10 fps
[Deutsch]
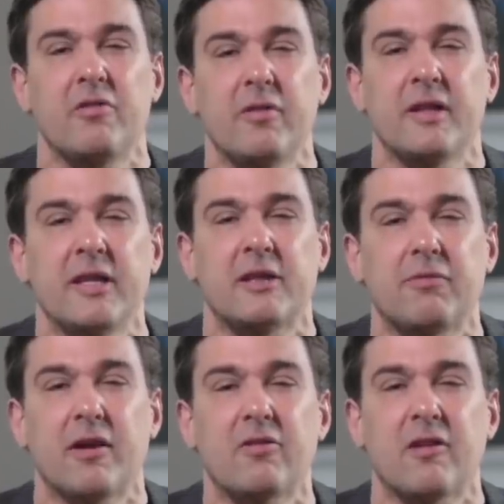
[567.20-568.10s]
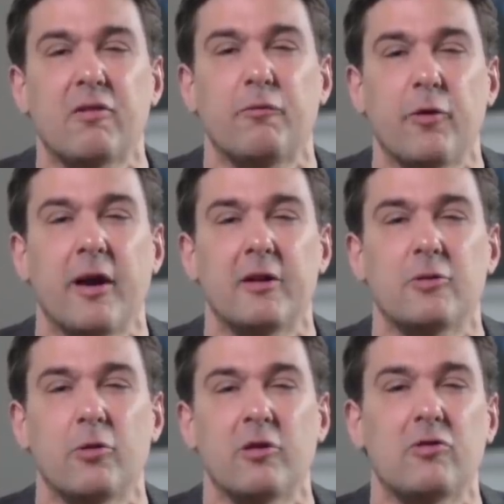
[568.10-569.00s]
wissen wir nicht, was das für ein
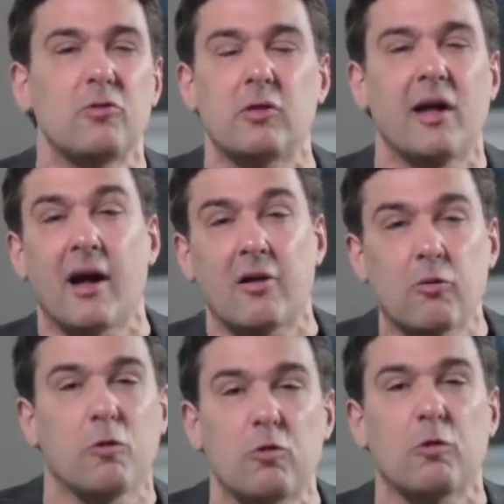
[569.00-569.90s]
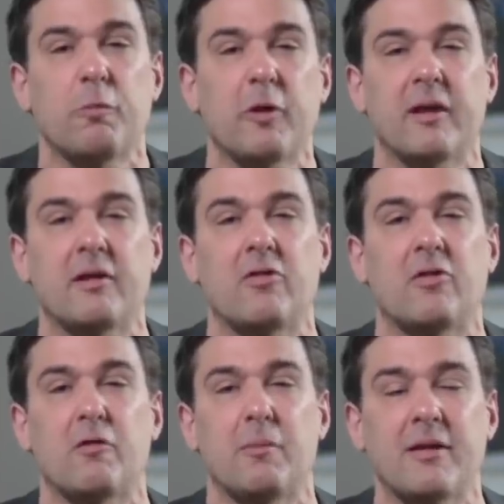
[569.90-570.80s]
neues nukleares Rüstungsprojekt ist,
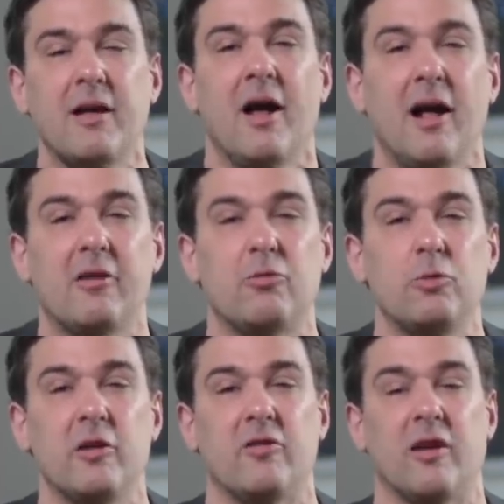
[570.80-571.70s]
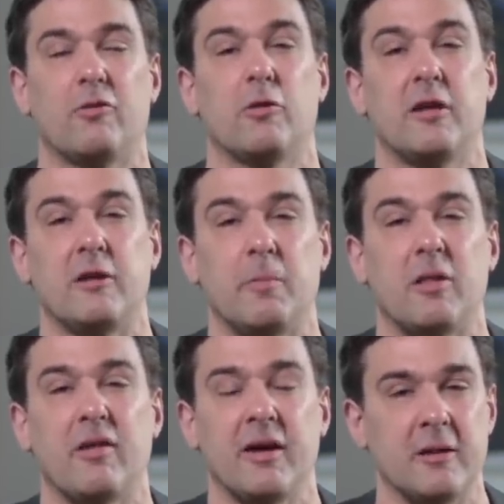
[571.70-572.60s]
das man als Unisex-Toilette
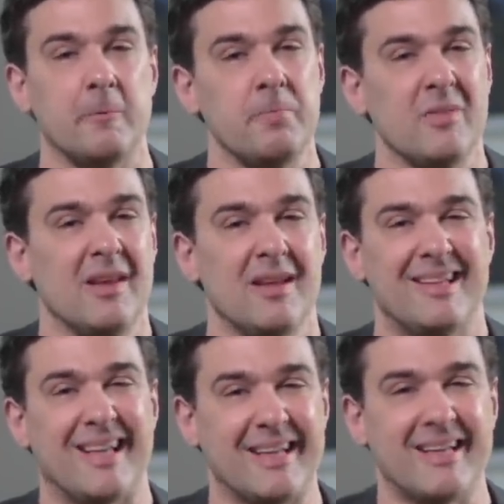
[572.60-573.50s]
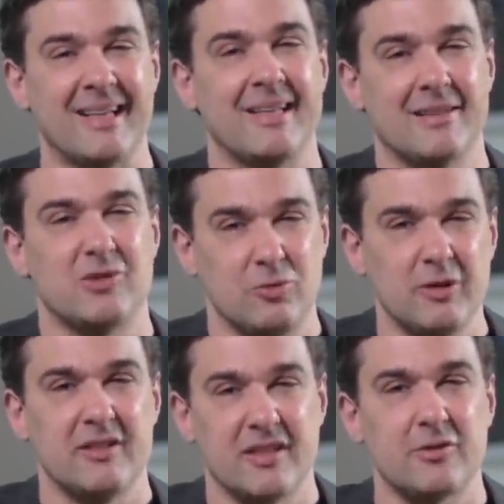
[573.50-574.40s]
bezeichnet? Der Gedanke, dass
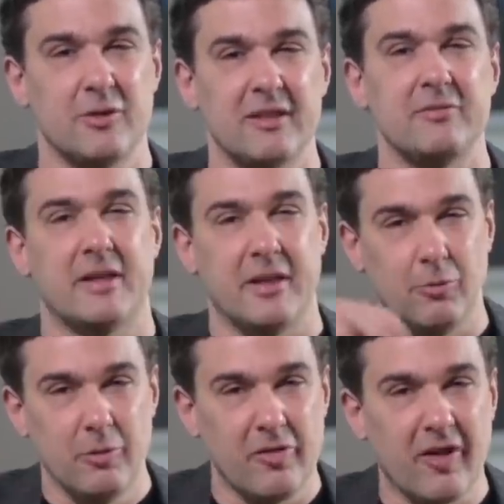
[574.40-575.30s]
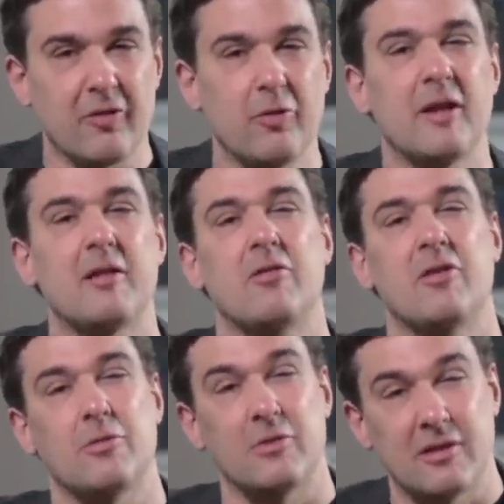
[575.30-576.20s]
Unisex-Toiletten wirklich Unisex-Toiletten
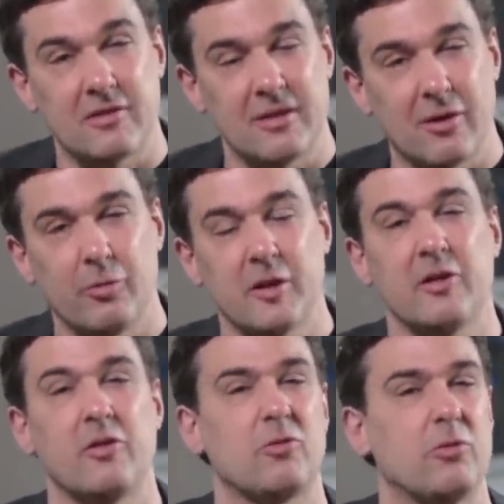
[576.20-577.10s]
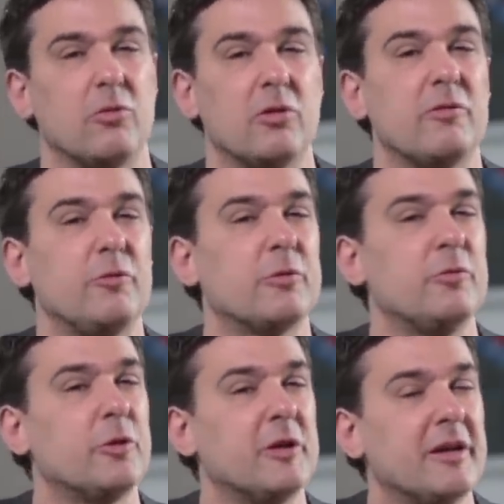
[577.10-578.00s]
sind und dass darüber die Diskussion
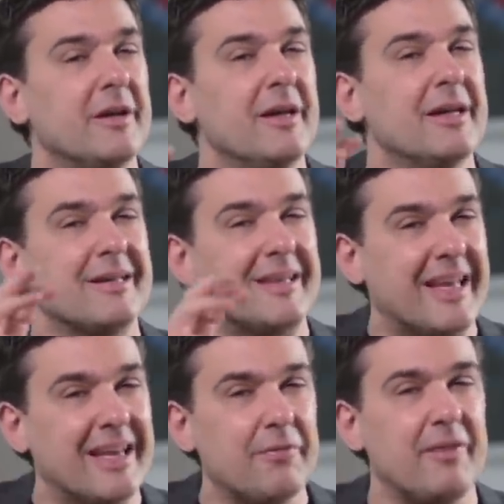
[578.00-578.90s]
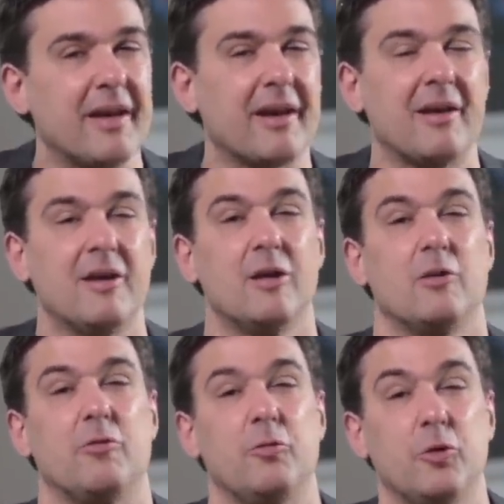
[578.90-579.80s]
geführt würde, der wäre
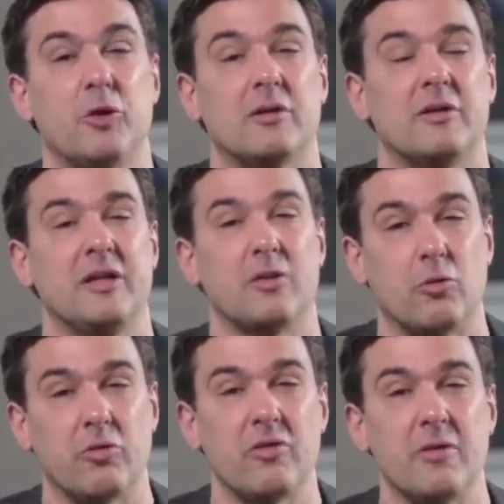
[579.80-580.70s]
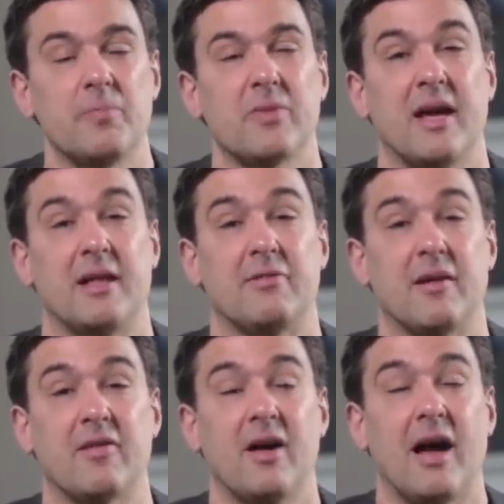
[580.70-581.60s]
für die Russen etwas